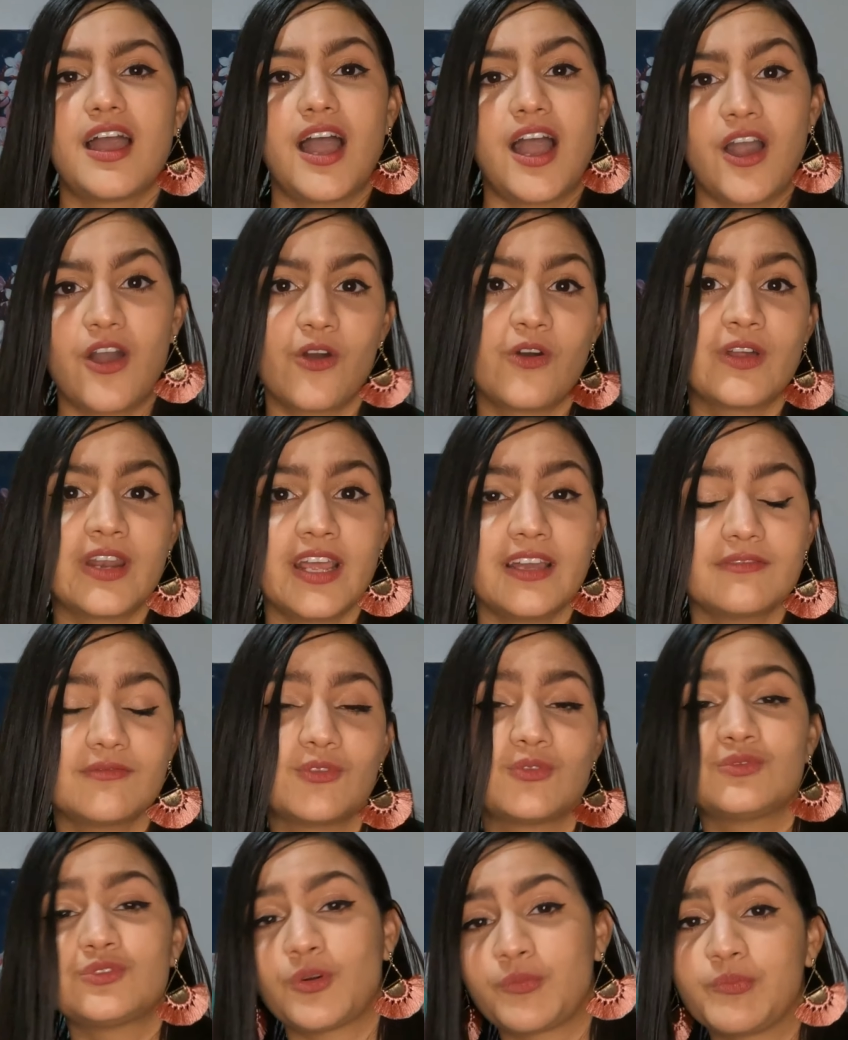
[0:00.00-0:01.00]
Ahora
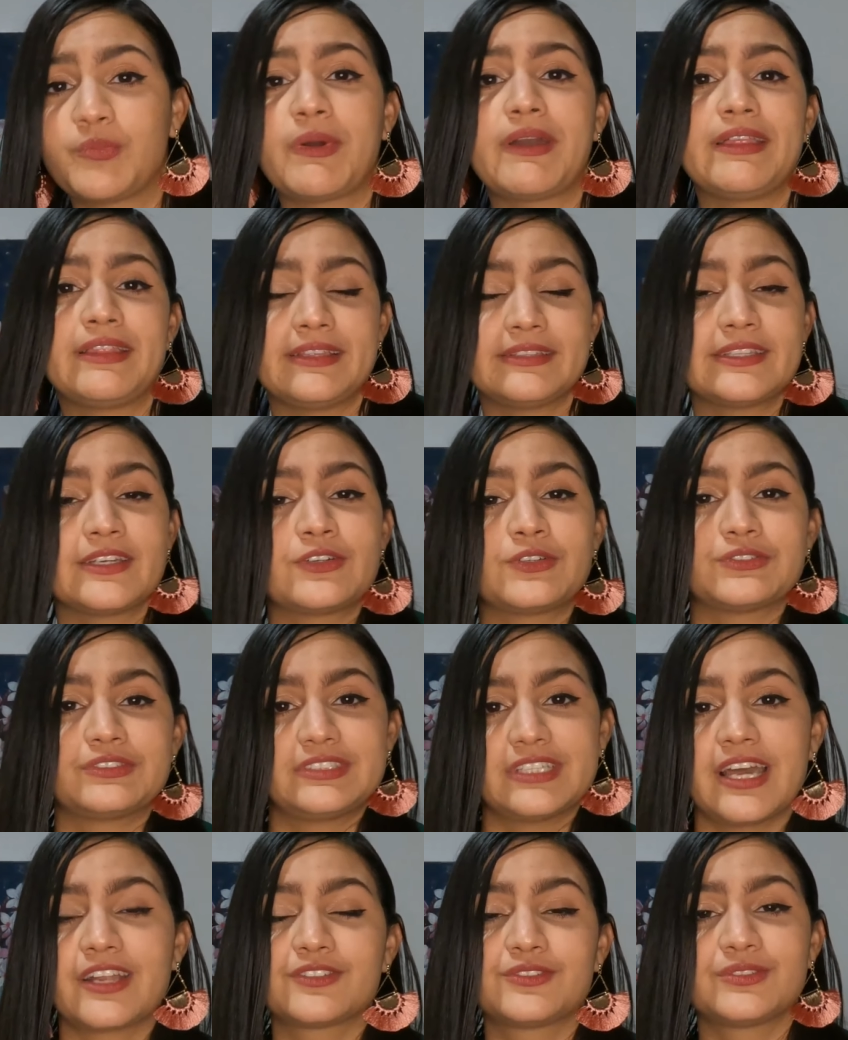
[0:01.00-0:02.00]
uno puede
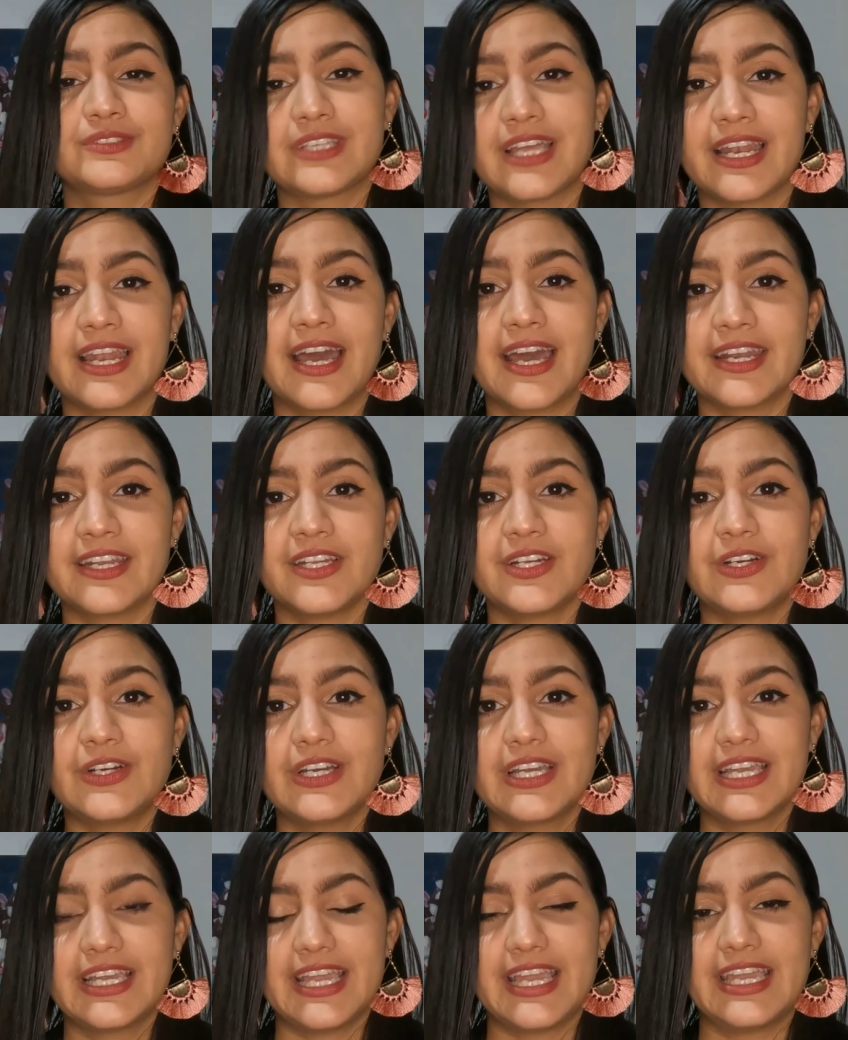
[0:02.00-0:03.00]
negociar su salario
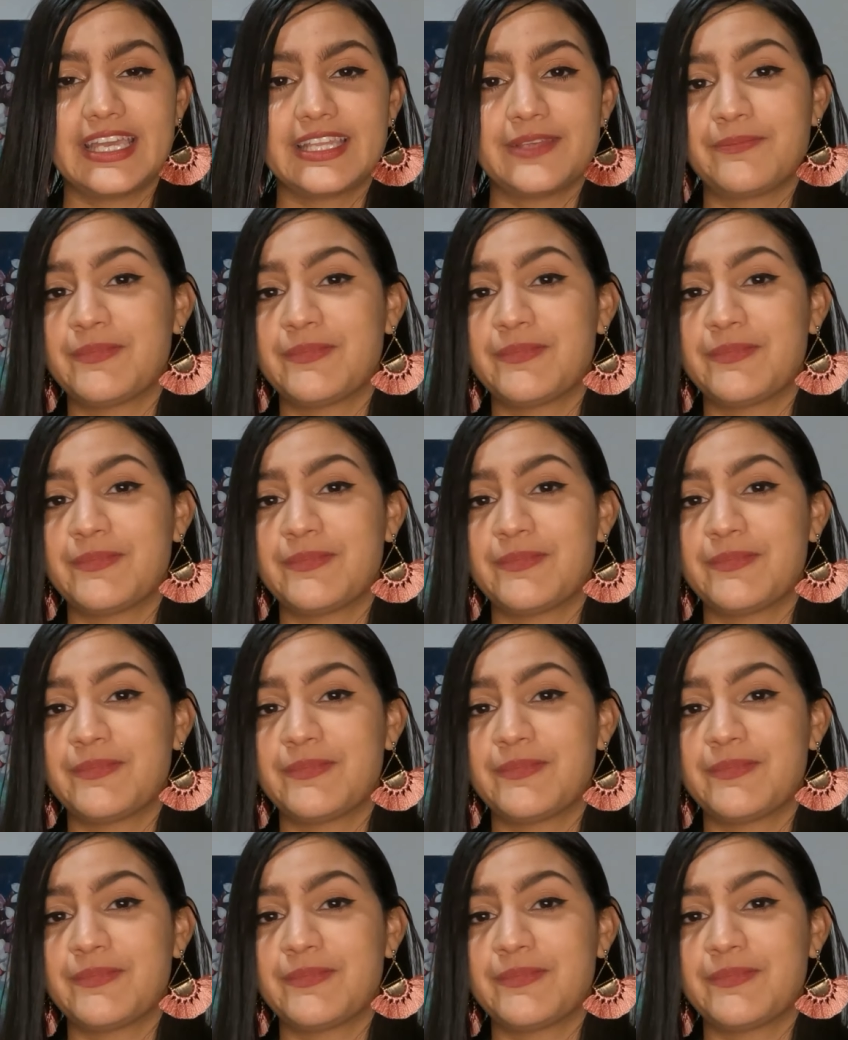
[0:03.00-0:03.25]
eh,